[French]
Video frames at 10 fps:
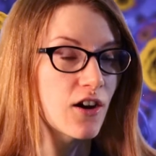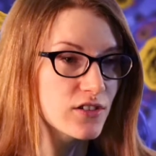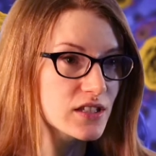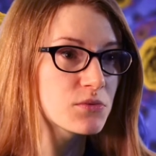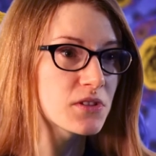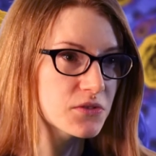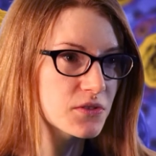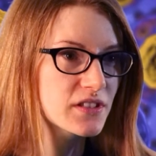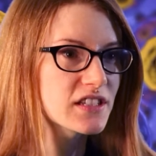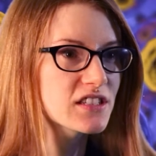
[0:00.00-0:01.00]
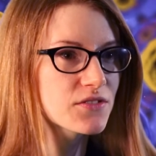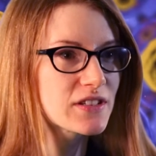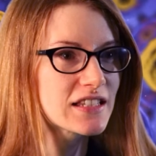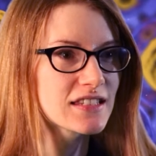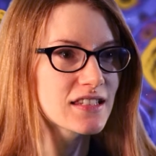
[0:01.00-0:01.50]
En début d'atelier,
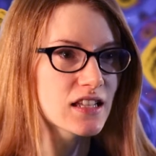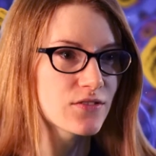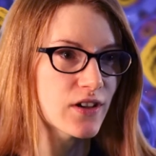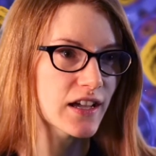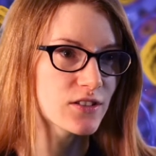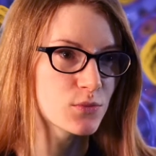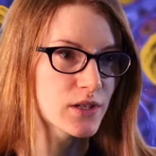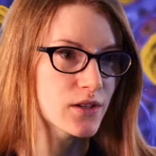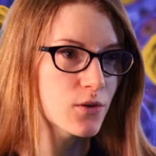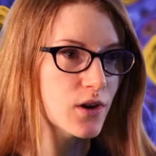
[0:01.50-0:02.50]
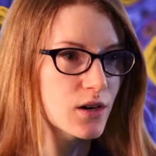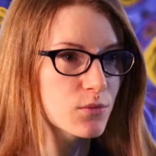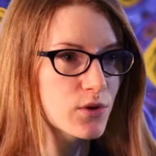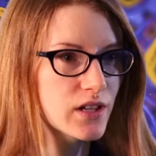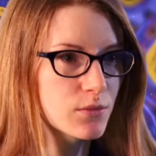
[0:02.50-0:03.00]
j'invite les élèves à résumer
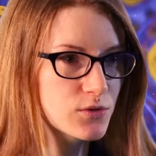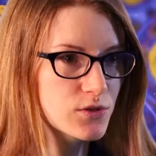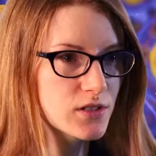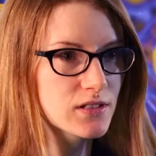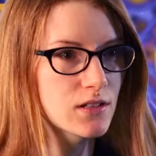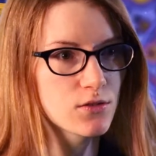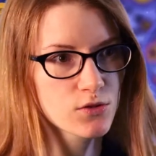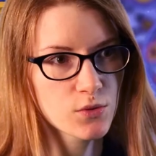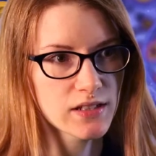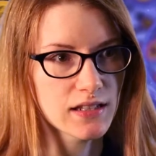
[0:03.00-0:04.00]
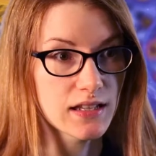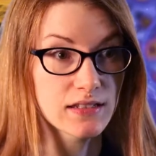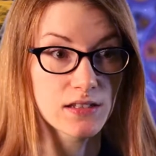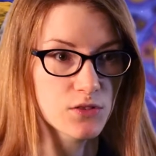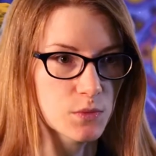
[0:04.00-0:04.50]
oralement et à plusieurs s'ils le souhaitent
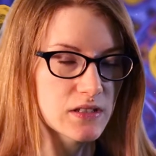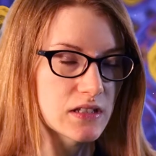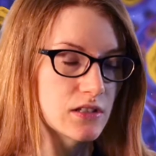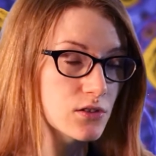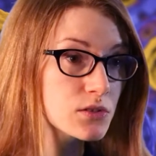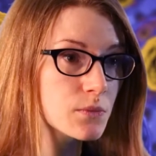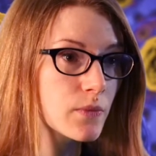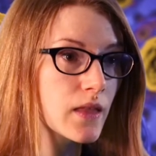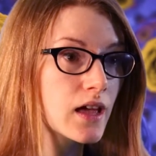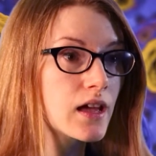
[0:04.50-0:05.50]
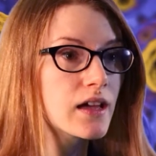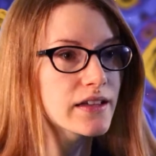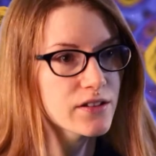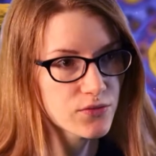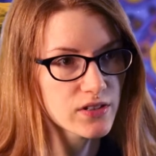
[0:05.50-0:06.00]
la séance précédente.
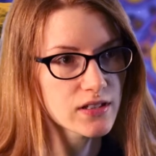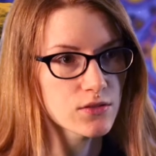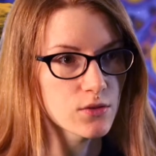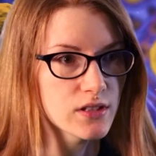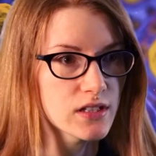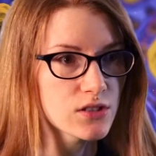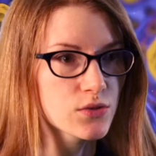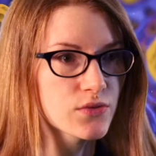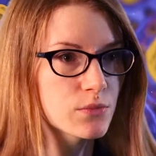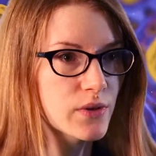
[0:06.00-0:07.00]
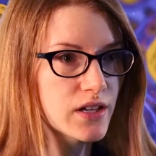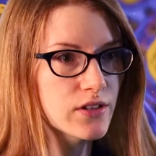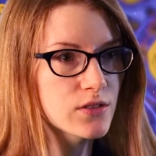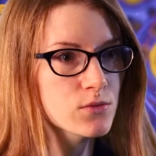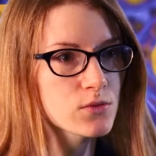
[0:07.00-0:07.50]
Et en fin d'atelier, je fais une
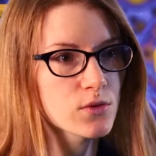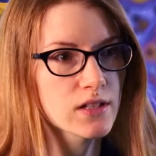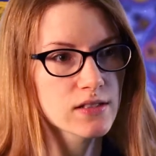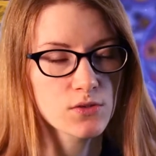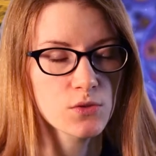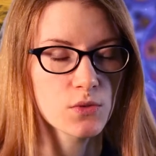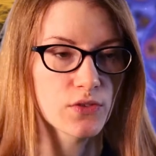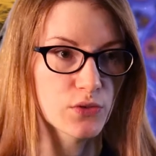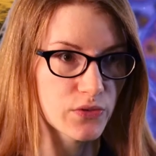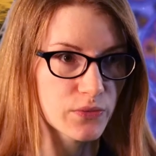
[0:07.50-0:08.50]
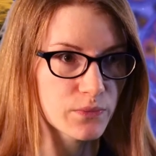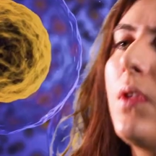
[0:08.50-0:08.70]
brève annonce sur la séance suivante.